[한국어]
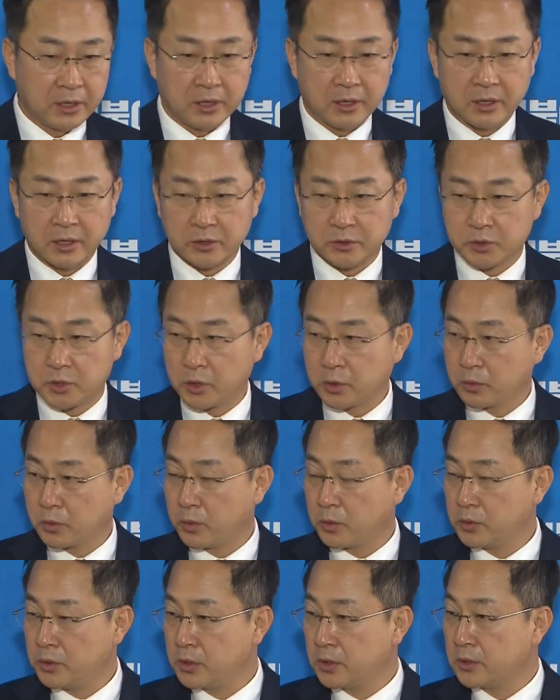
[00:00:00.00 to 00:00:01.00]
아,
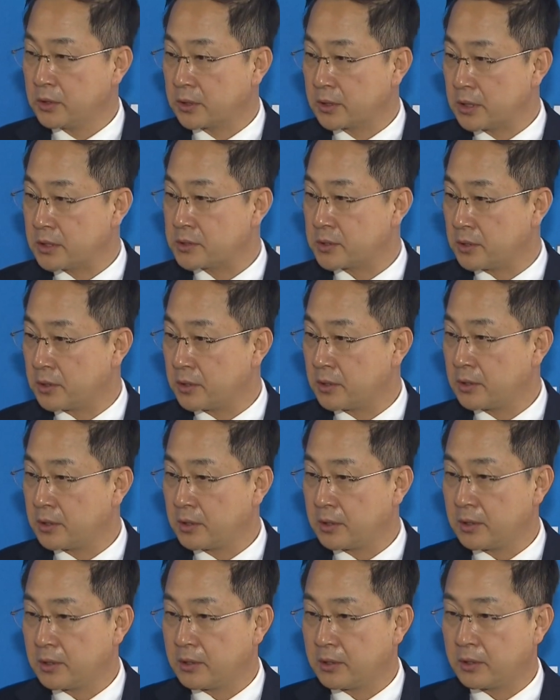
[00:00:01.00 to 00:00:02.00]
최고위원들께서
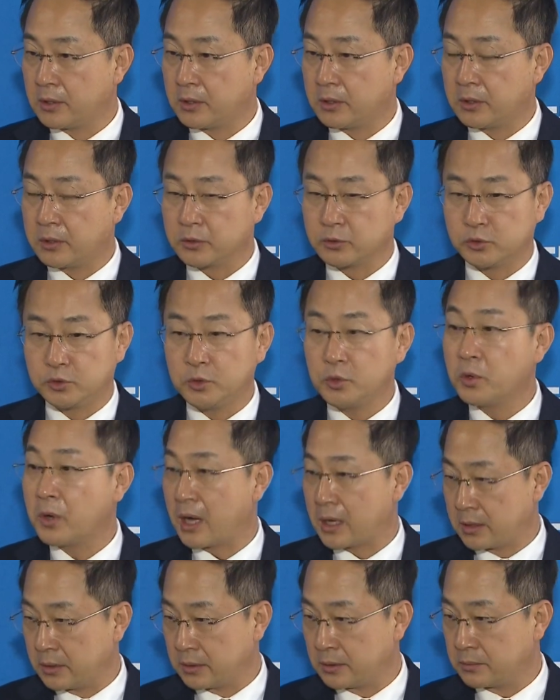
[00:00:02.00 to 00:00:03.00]
어,
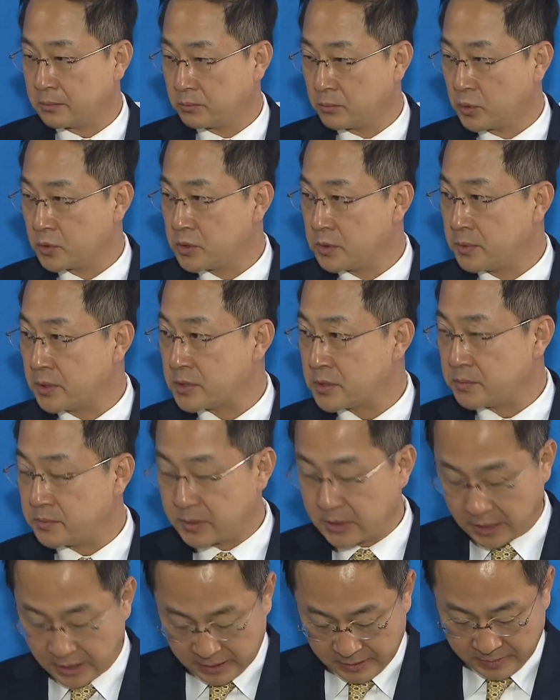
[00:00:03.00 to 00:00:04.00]
수용하는
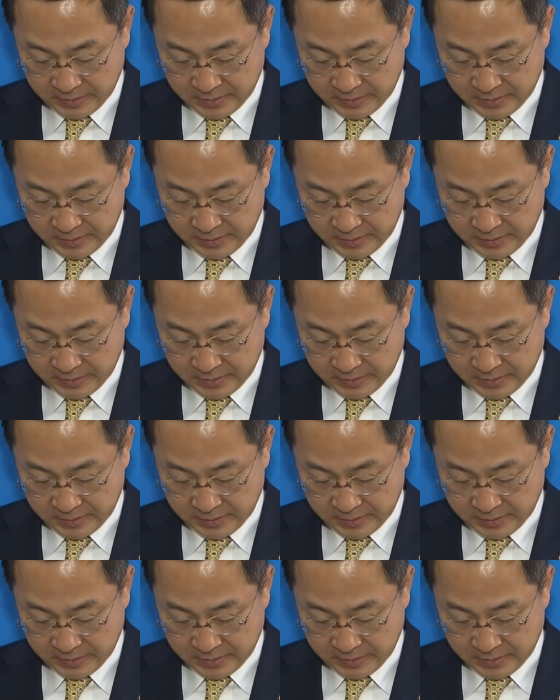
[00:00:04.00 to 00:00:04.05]
모습이었습니다.